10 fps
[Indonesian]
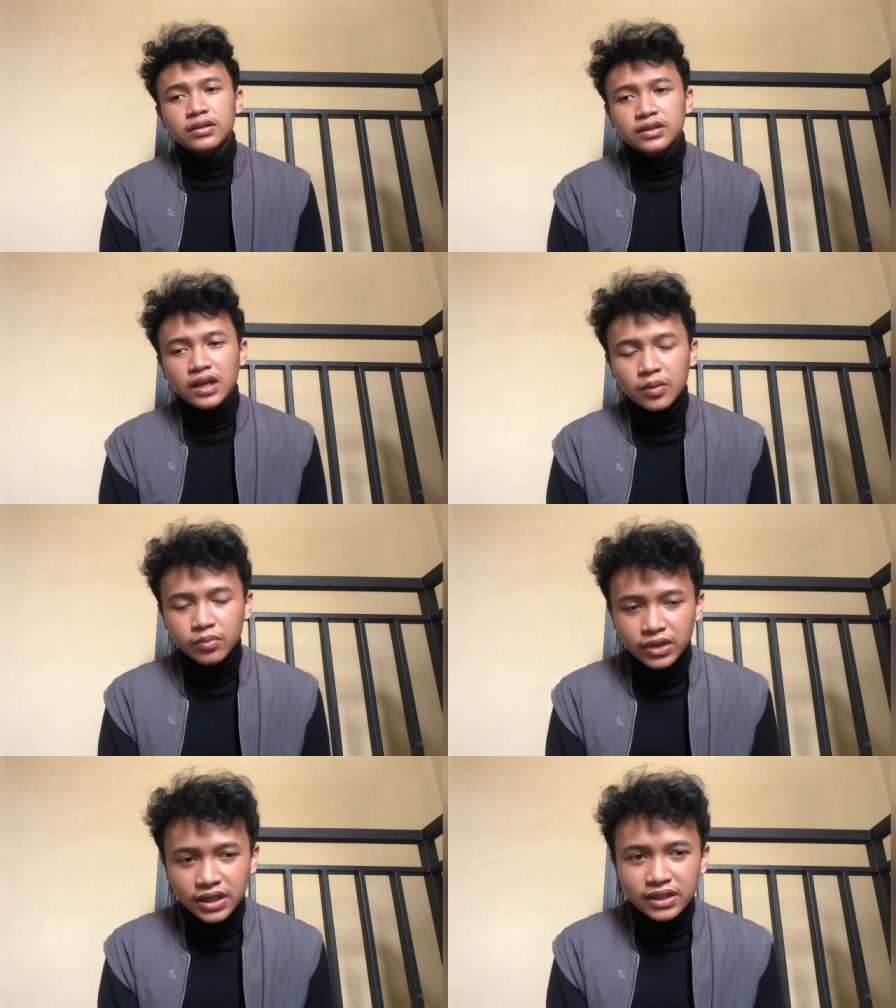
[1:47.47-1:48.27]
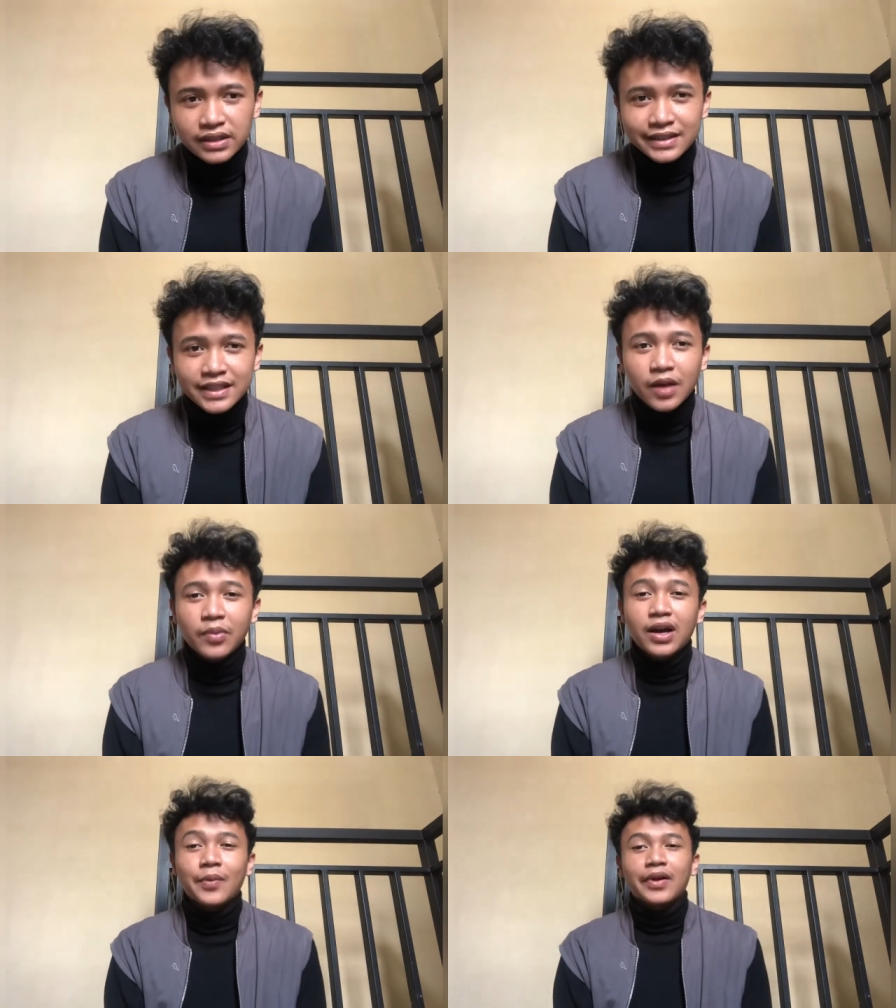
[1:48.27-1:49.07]
tablik
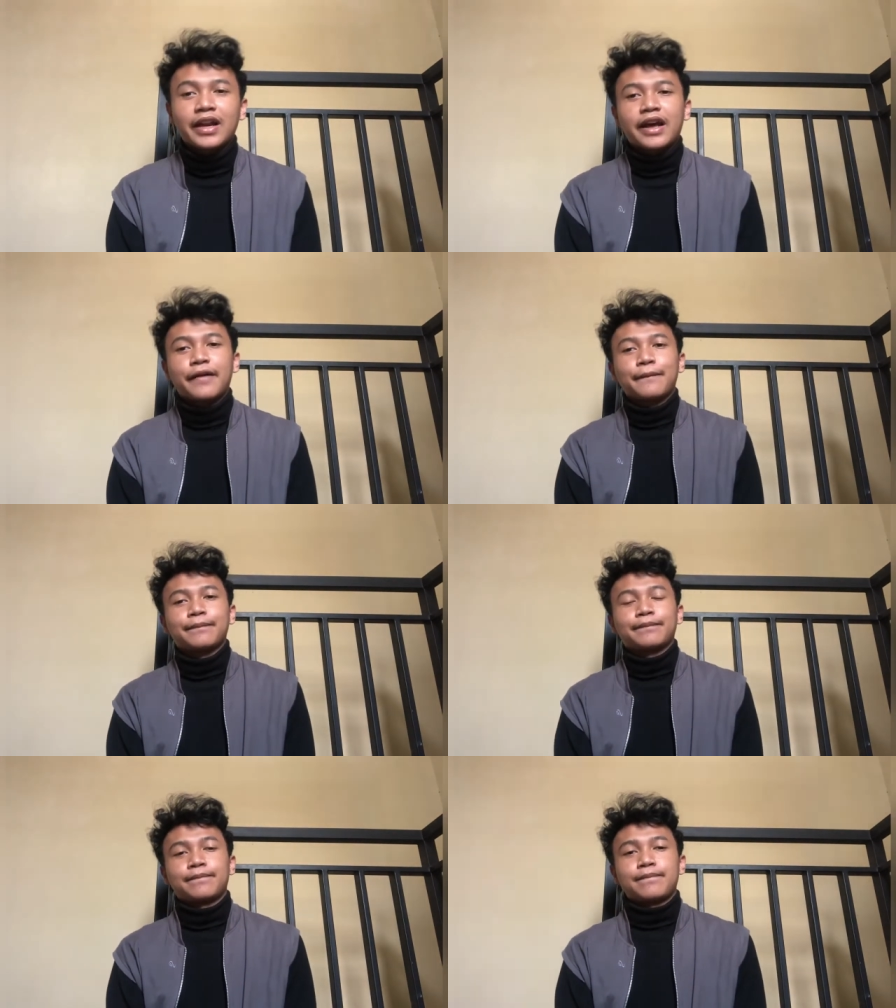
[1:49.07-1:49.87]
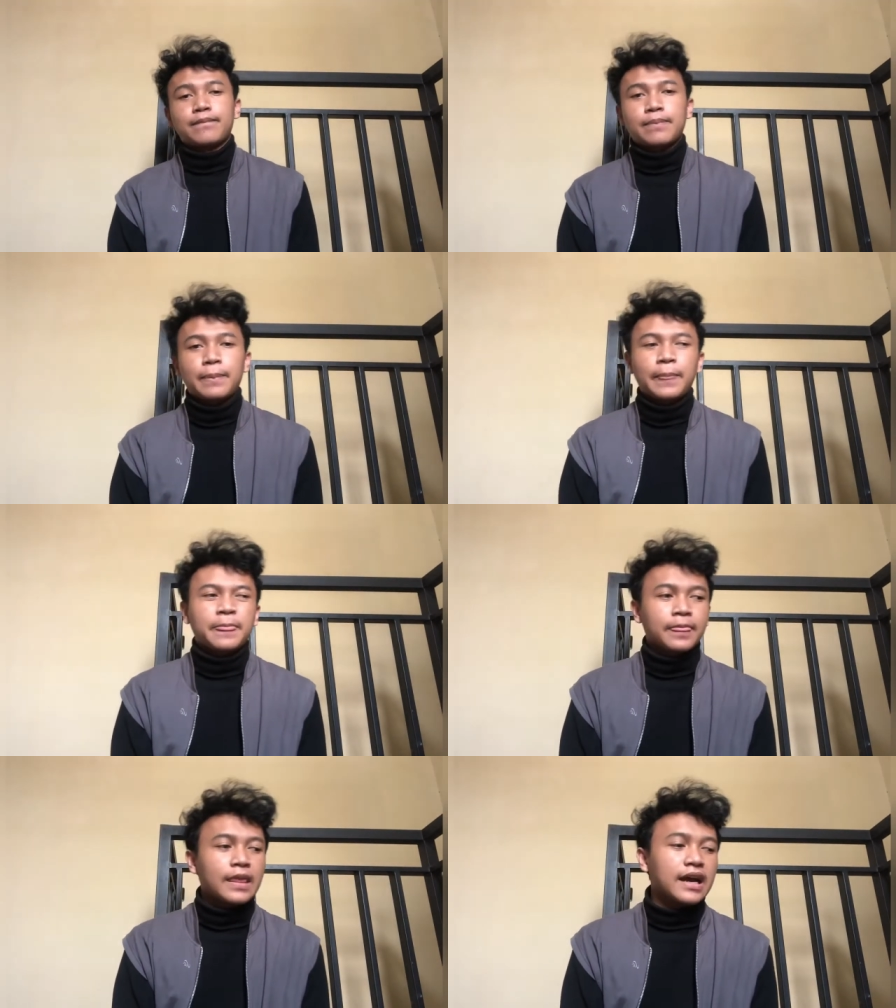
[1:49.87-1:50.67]
sama amanah
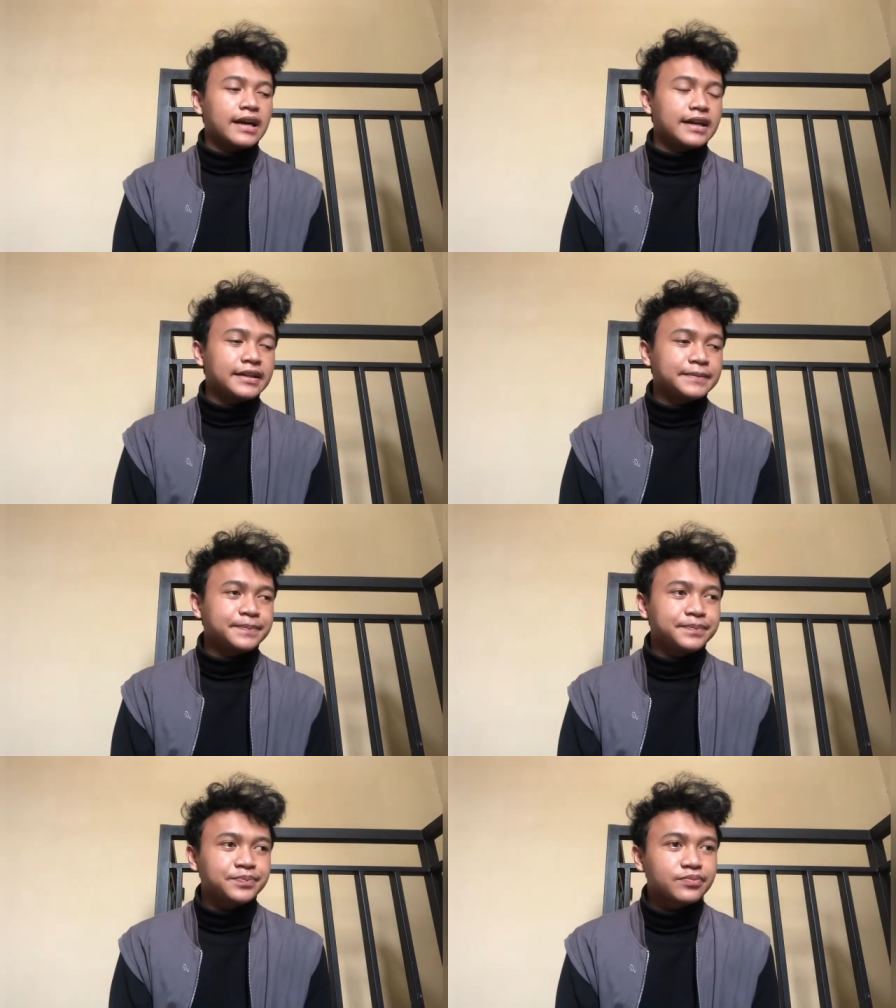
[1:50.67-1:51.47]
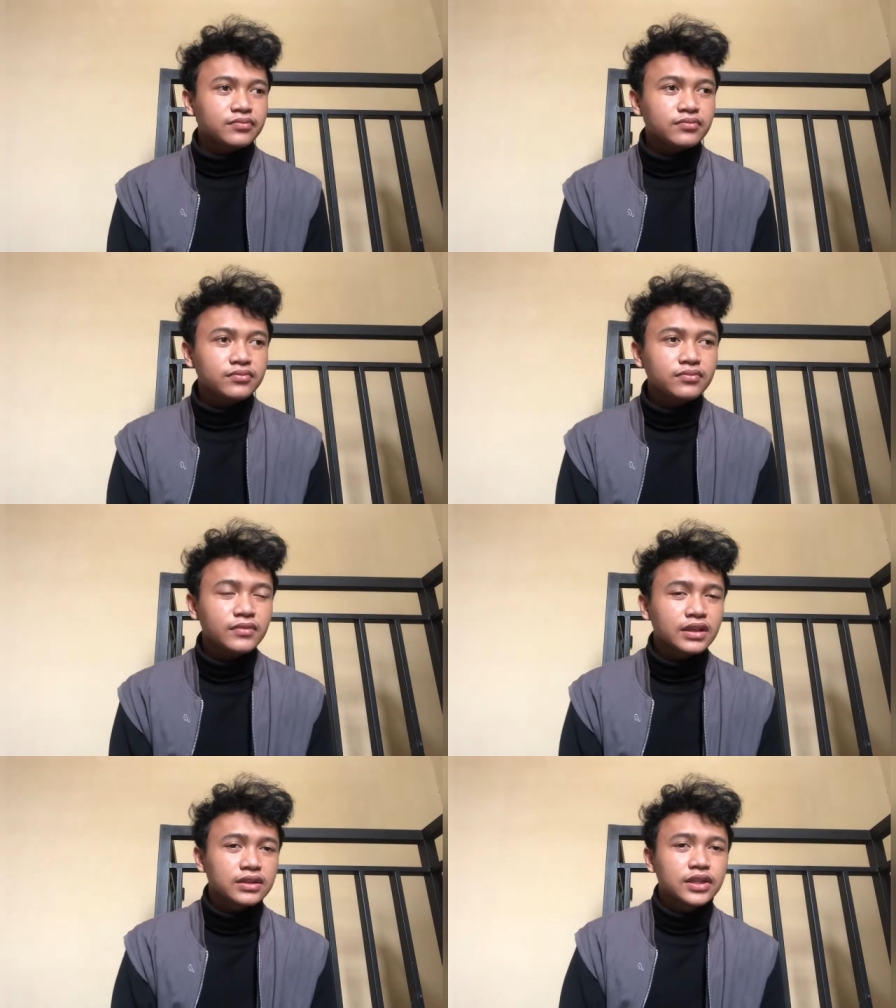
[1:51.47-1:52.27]
dan
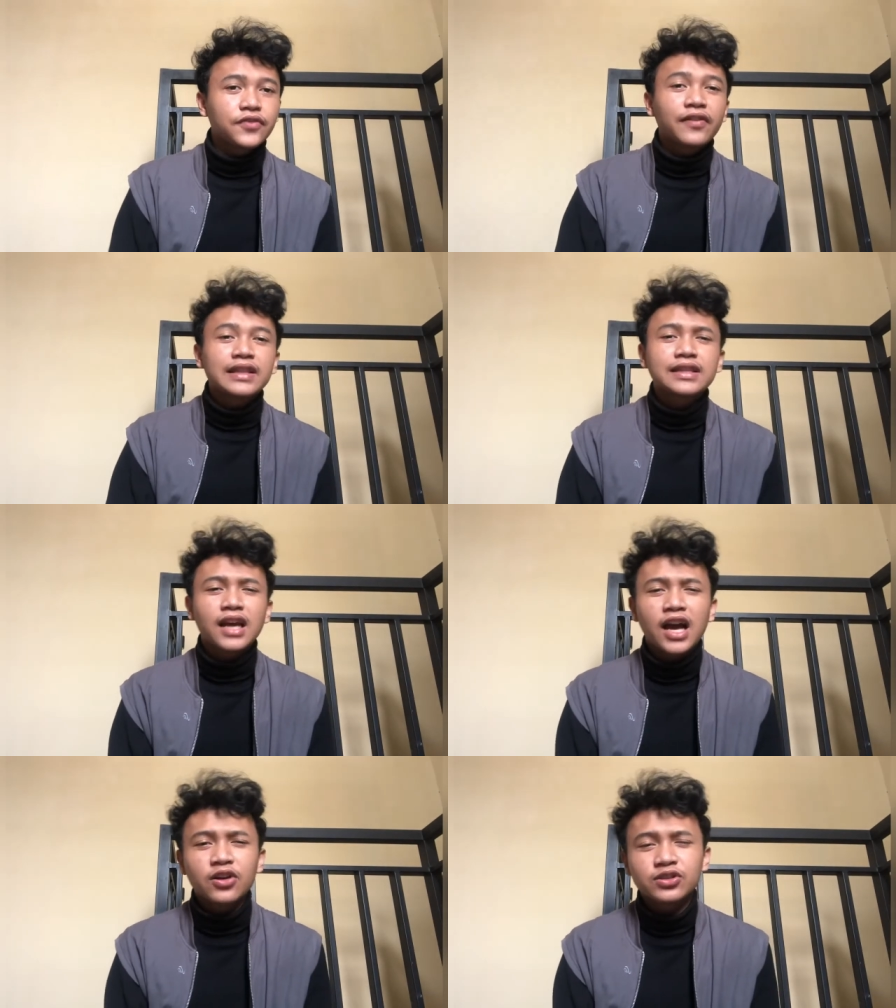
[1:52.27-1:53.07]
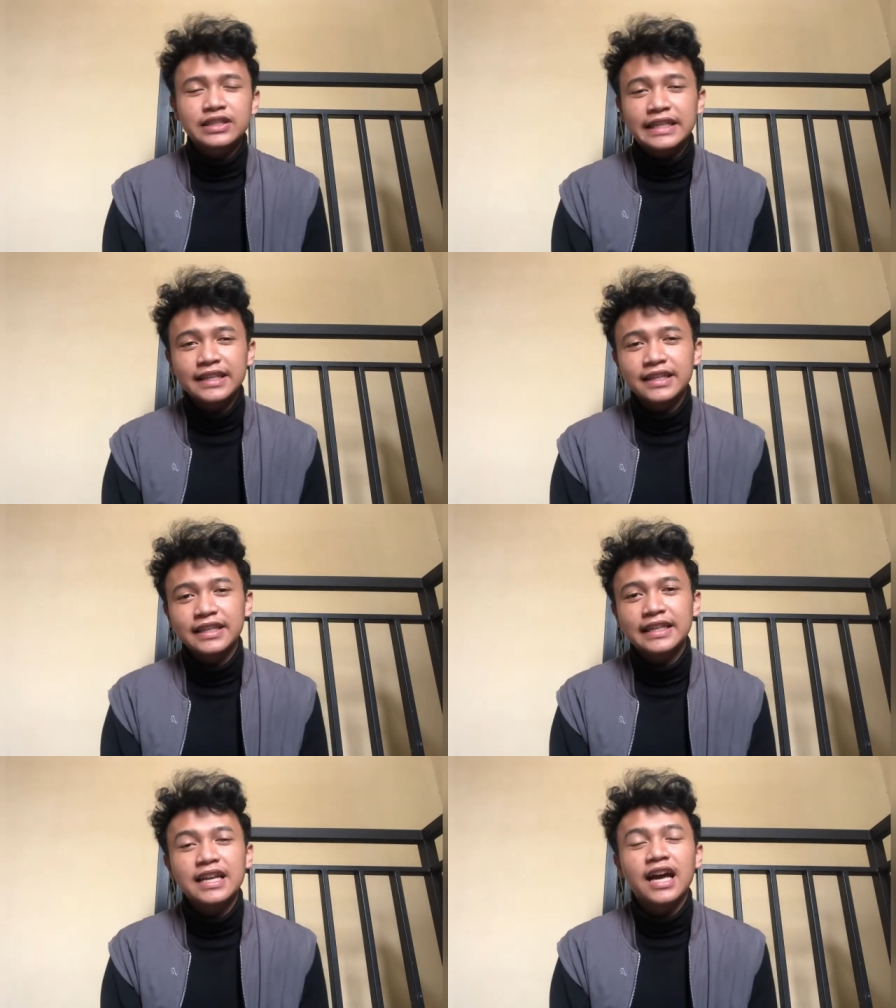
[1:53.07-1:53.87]
sifat yang harus
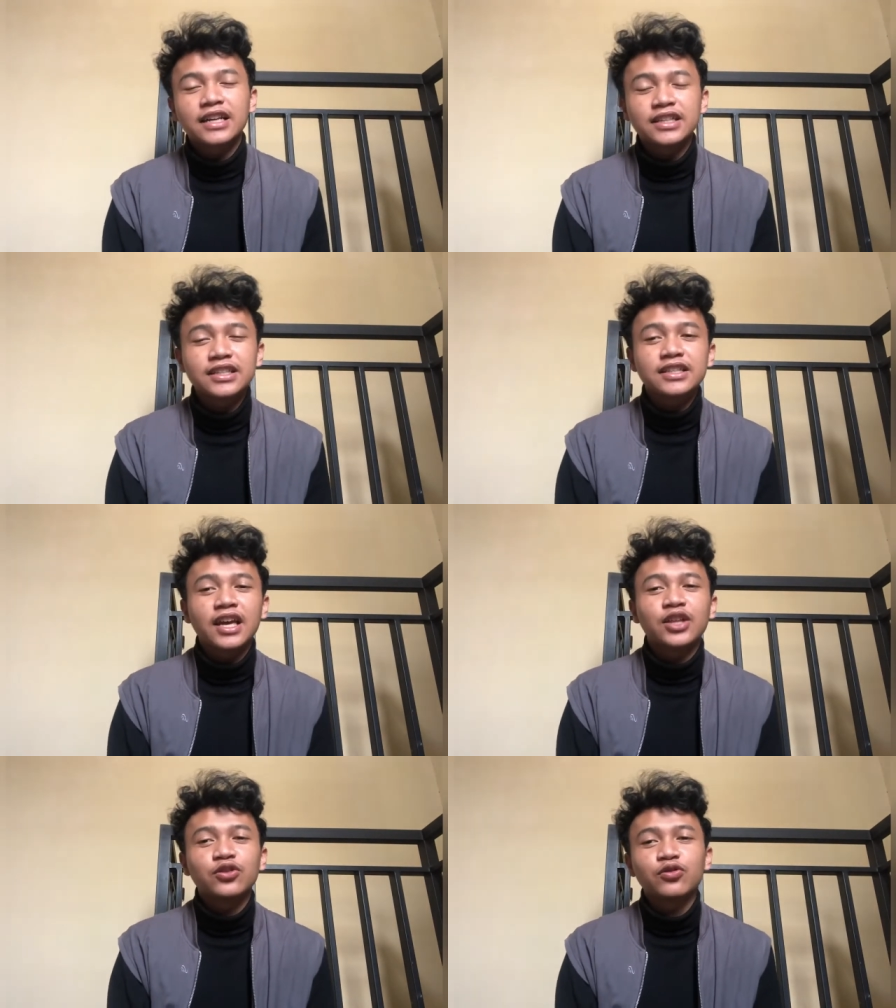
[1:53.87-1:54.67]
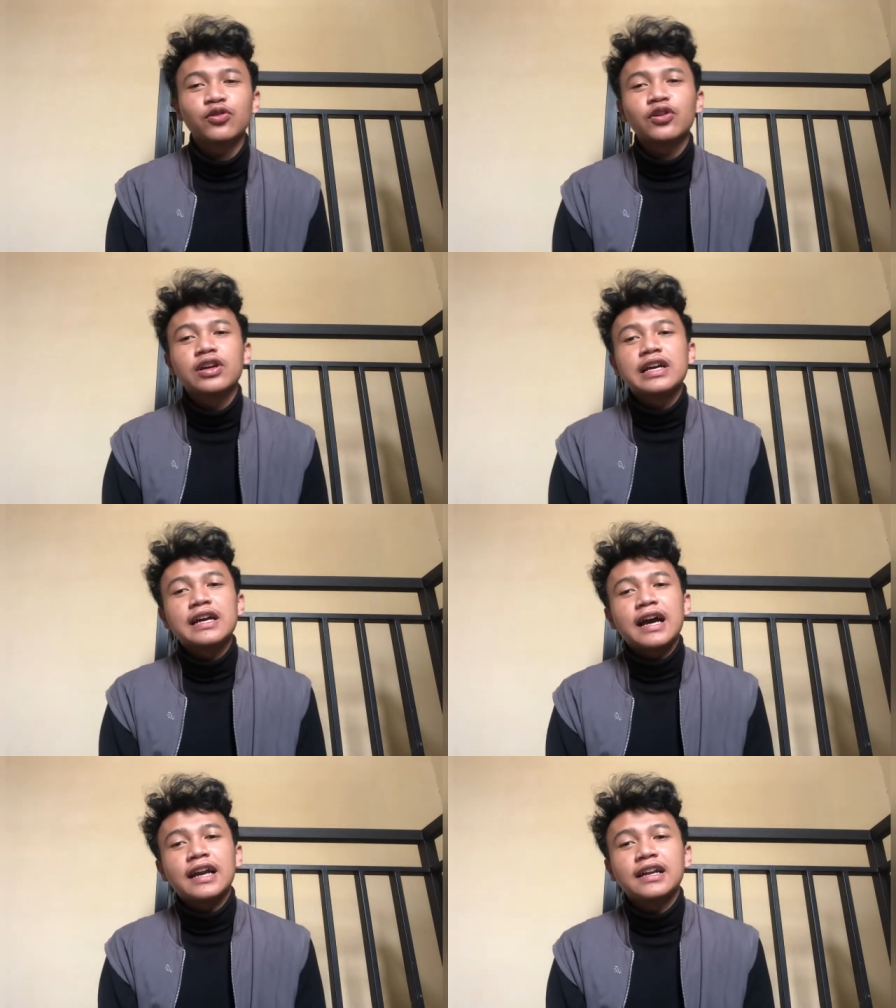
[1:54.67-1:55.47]
dihindari yaitu
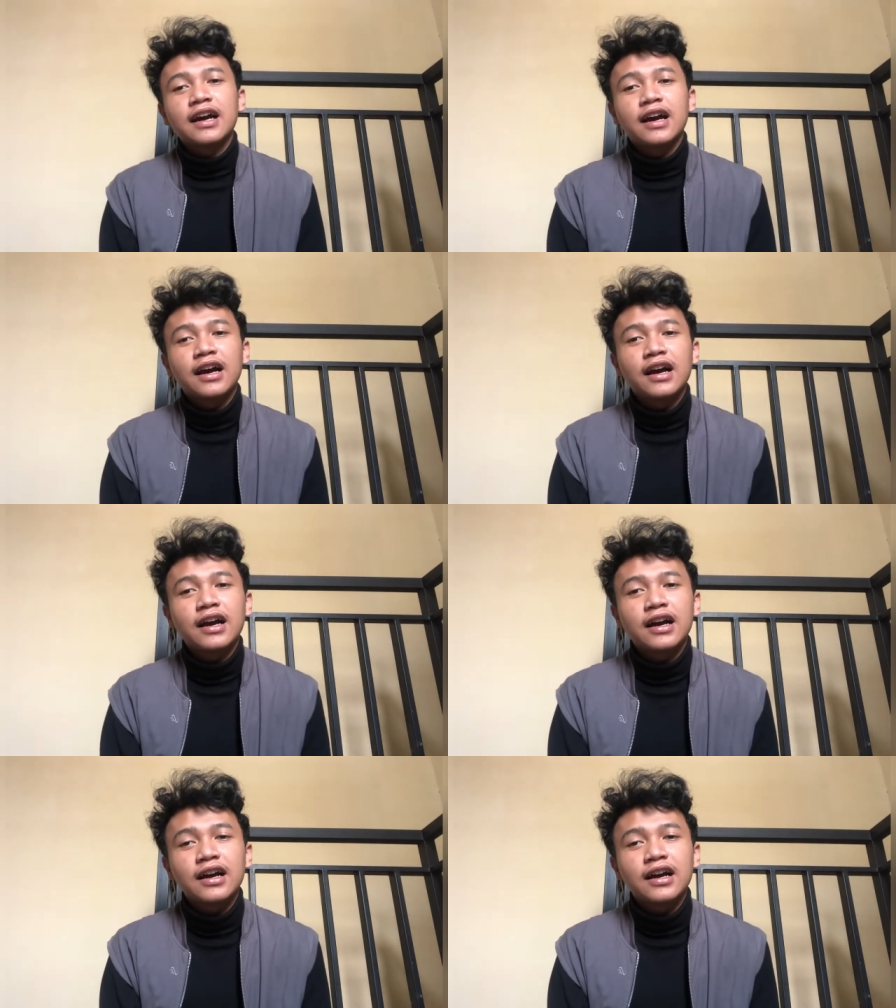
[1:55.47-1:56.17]
ada